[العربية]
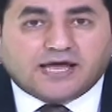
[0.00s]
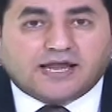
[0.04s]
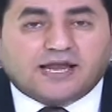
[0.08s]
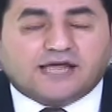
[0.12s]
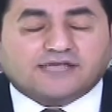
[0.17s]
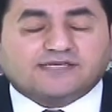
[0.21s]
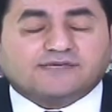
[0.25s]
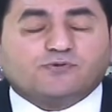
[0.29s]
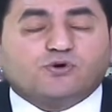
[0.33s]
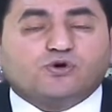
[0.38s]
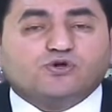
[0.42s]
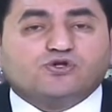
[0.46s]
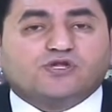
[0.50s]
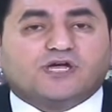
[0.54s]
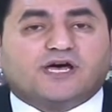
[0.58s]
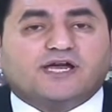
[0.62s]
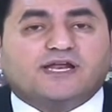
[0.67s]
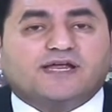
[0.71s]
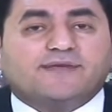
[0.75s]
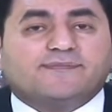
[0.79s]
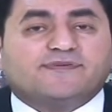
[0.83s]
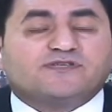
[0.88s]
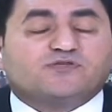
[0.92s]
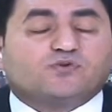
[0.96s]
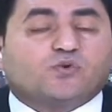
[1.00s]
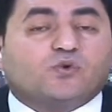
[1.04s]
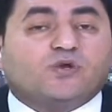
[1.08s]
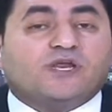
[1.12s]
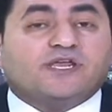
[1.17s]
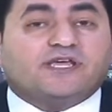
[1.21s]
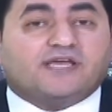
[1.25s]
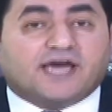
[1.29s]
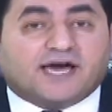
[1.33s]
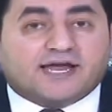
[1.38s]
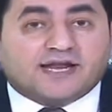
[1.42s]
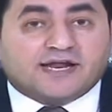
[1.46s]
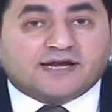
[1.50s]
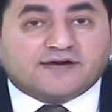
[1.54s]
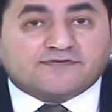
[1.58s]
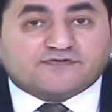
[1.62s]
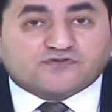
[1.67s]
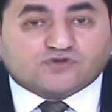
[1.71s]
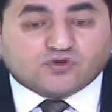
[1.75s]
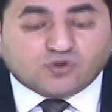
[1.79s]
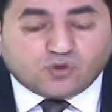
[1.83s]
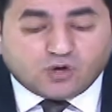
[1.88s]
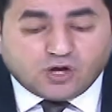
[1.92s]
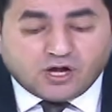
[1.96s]
لازم يحط عليه مسؤوليه على
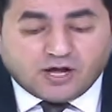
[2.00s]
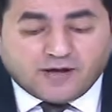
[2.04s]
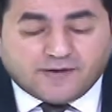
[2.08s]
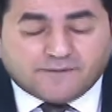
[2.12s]
نفسه